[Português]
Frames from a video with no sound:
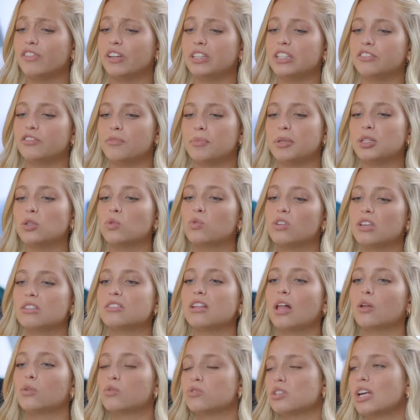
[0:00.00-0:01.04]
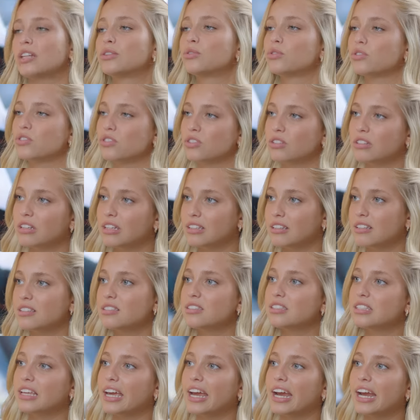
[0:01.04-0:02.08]
efetivamente eu conheço alguns atores da, da
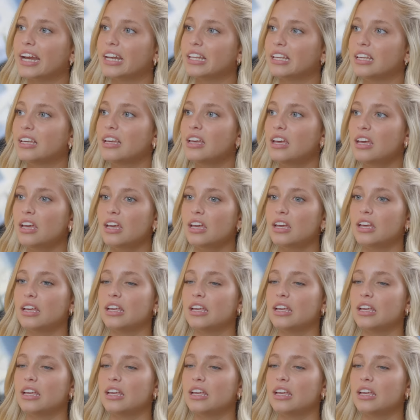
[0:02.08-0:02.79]
série uhum.